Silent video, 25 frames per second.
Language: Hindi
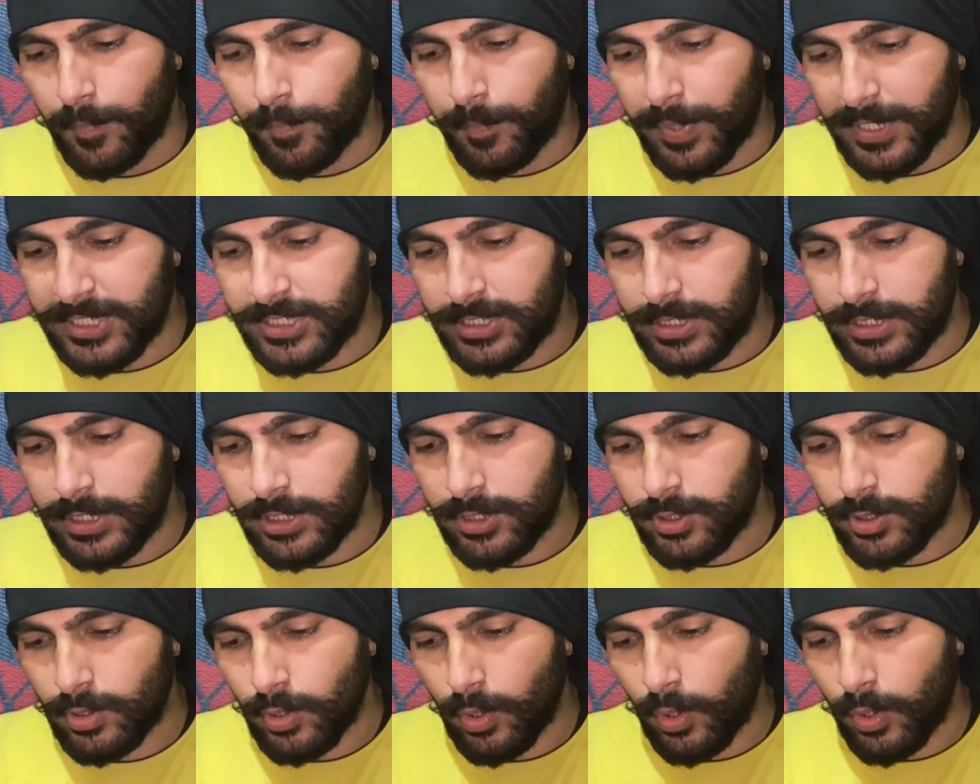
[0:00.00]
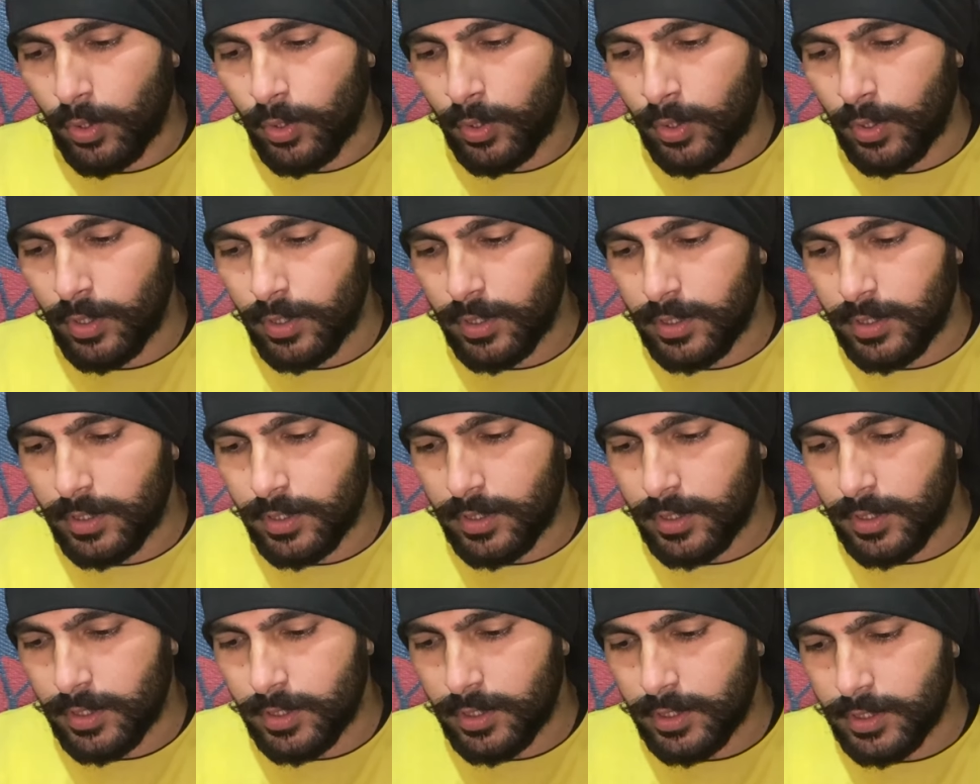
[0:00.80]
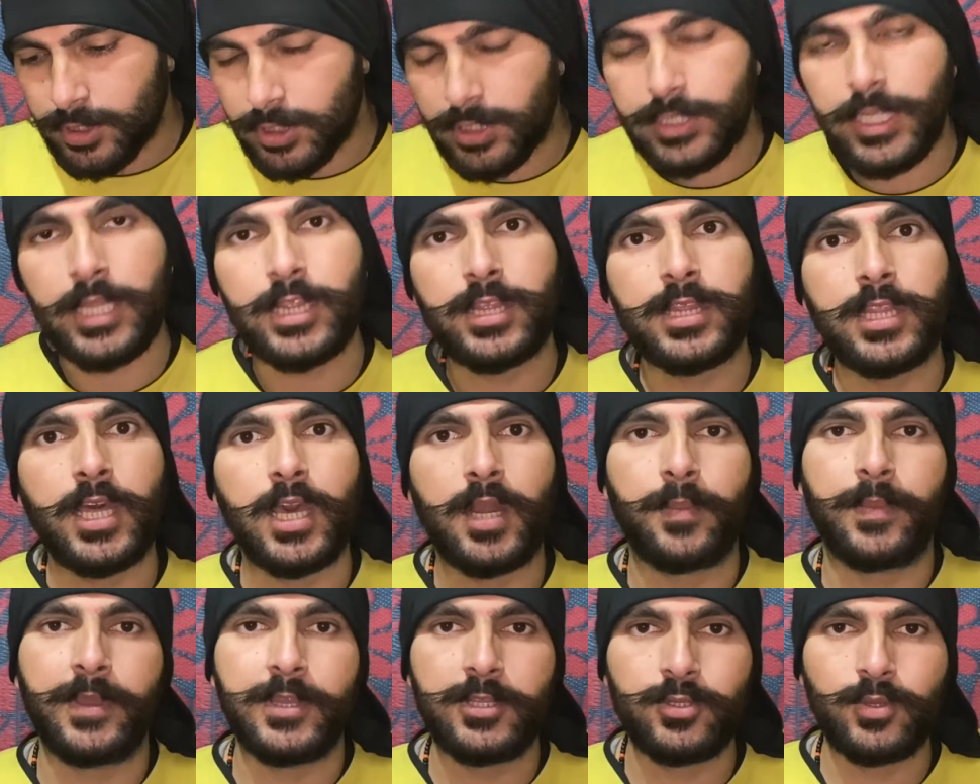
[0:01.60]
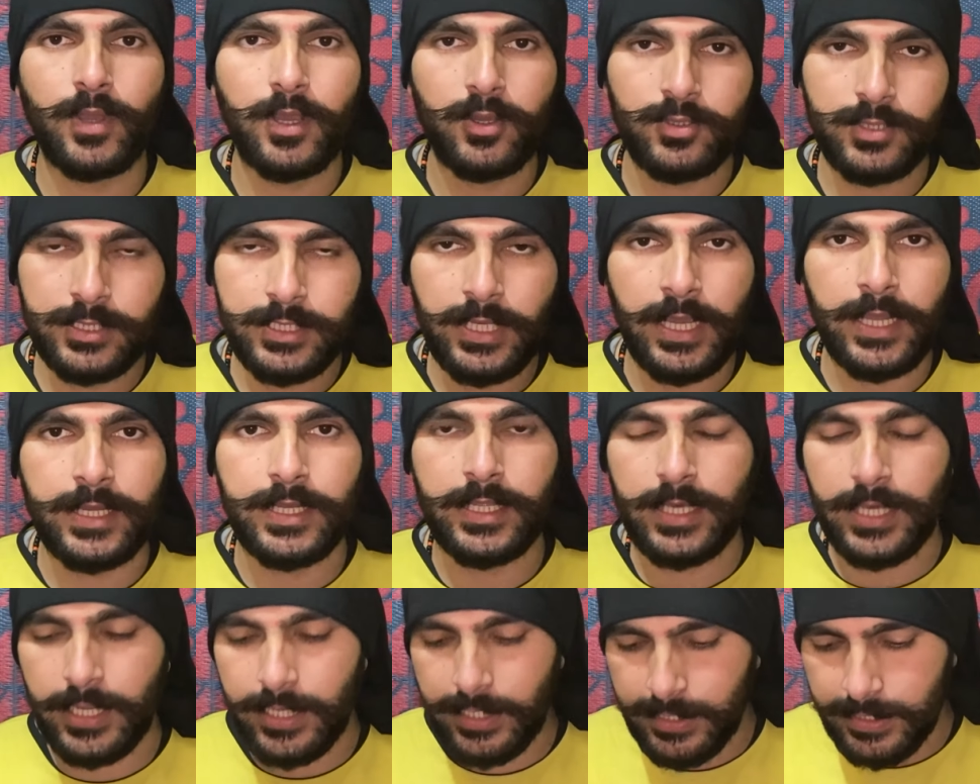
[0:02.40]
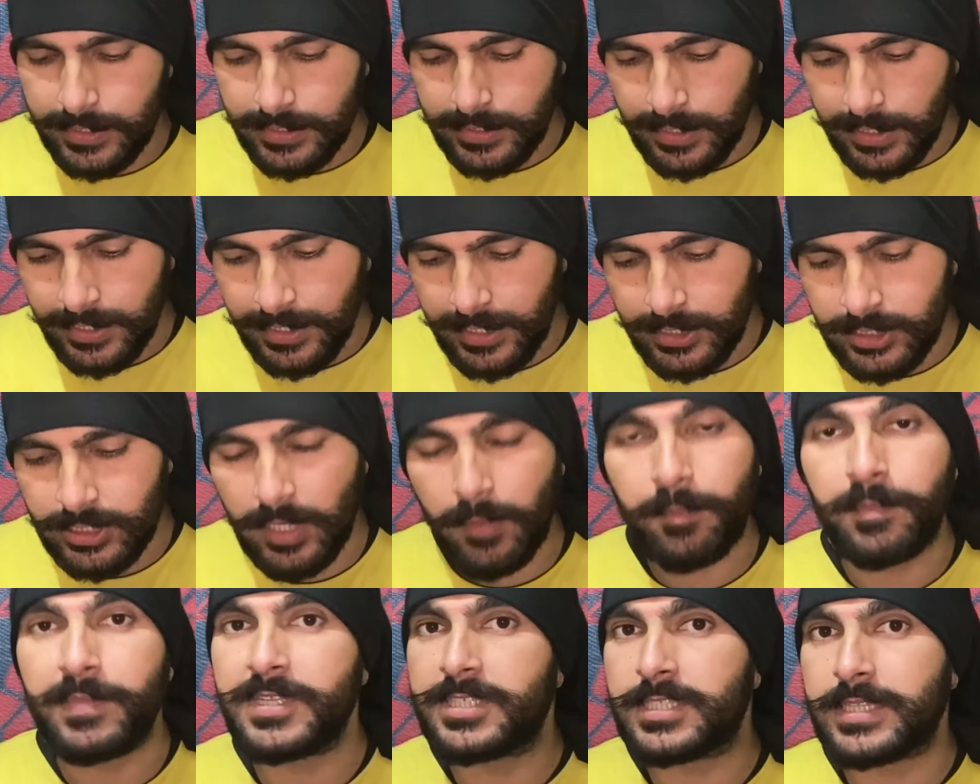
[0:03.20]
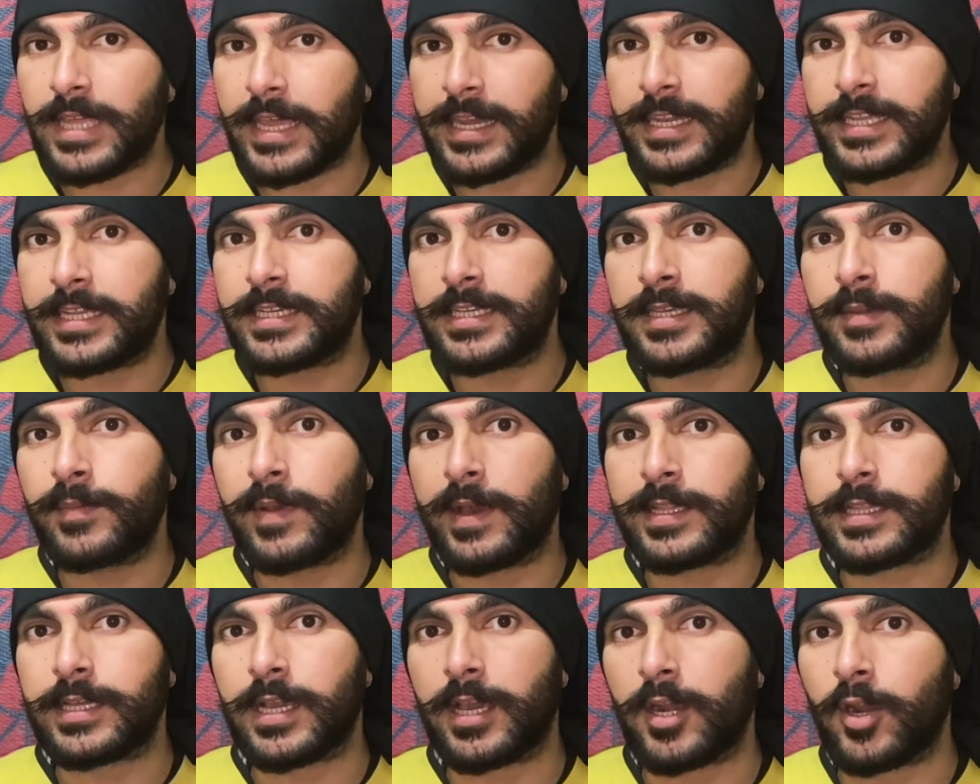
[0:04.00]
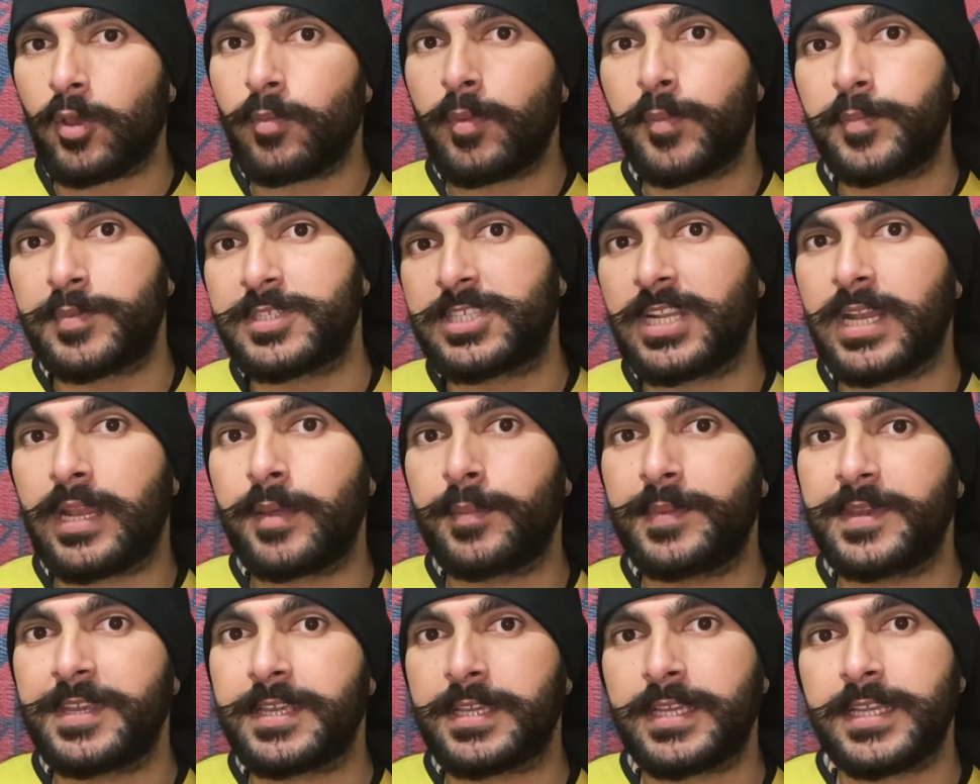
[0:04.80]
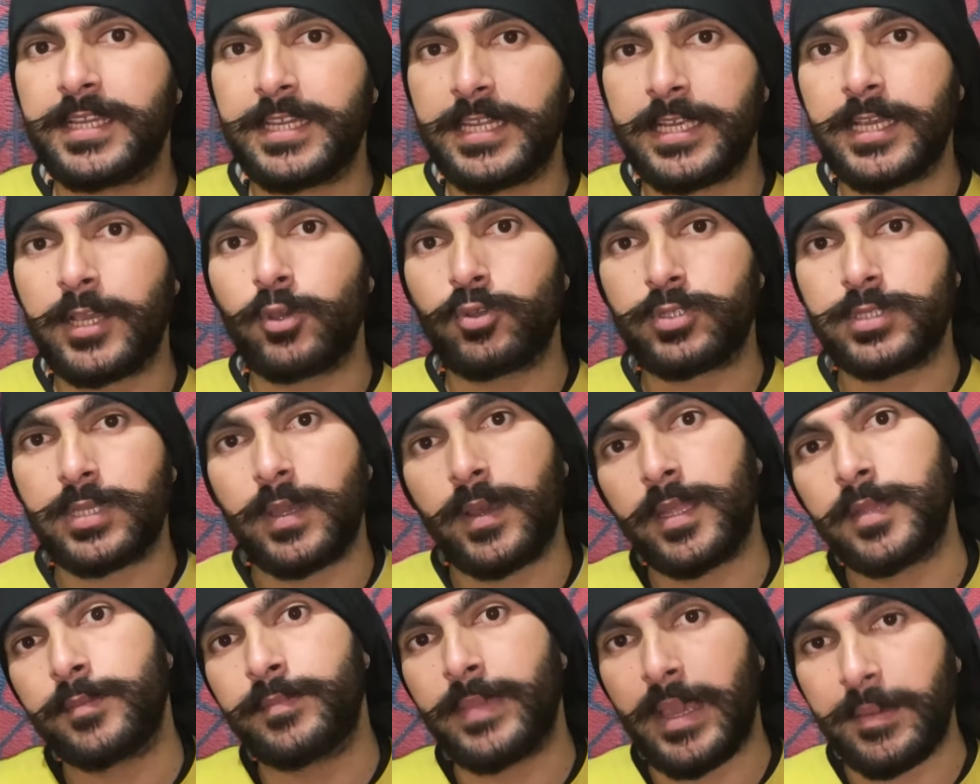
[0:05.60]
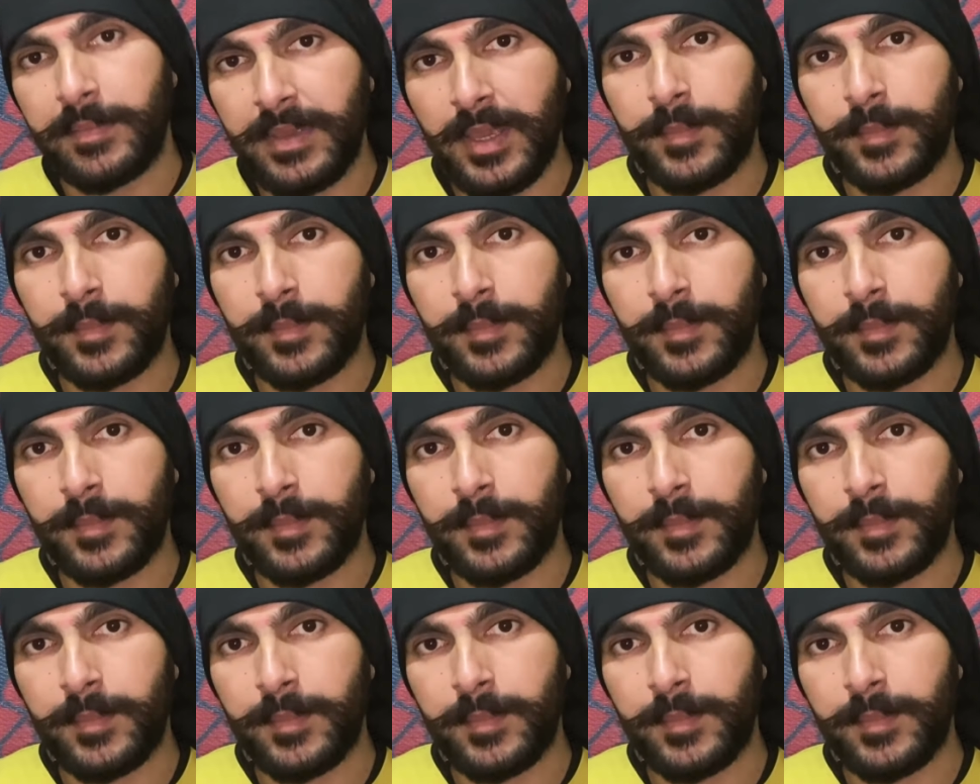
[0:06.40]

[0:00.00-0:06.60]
पच्चीस सौ सतर रुपये जो है उसने अर्न कर लिए थे ये छब्बीस तारीख की बात कर रहा हूँ मैं पिछले वीक की ठीक है उसके बाद मैं भी